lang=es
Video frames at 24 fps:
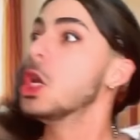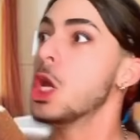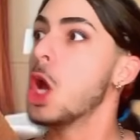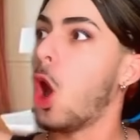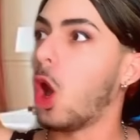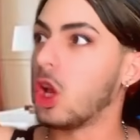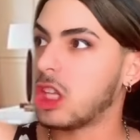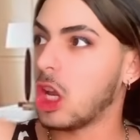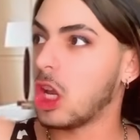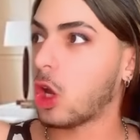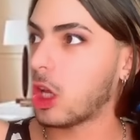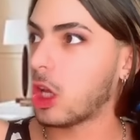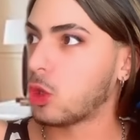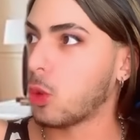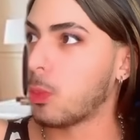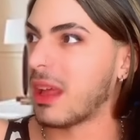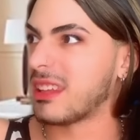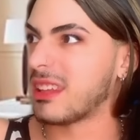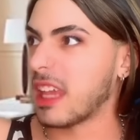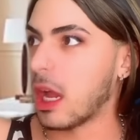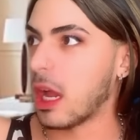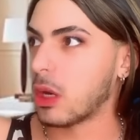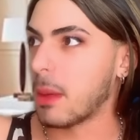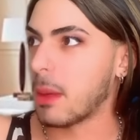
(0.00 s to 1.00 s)
Oye lo que tú vas a
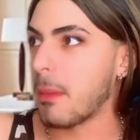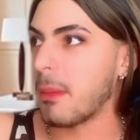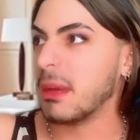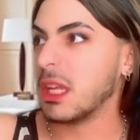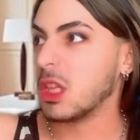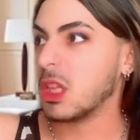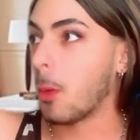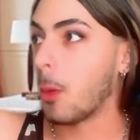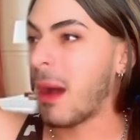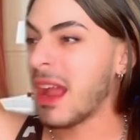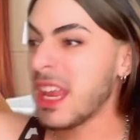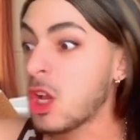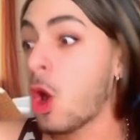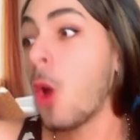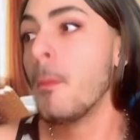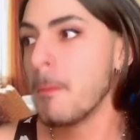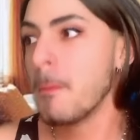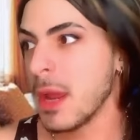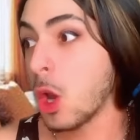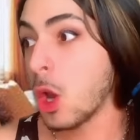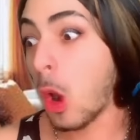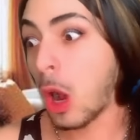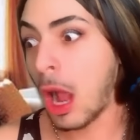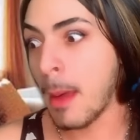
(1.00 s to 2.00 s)
hacer ahora, mimito. Va
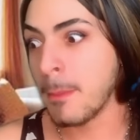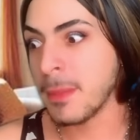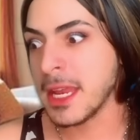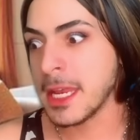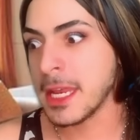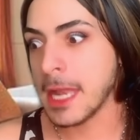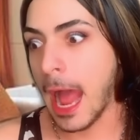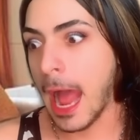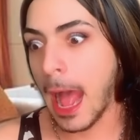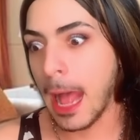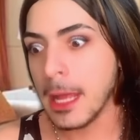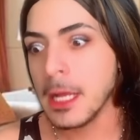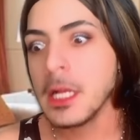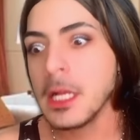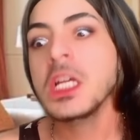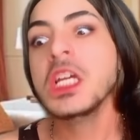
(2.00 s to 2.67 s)
conmigo, camina.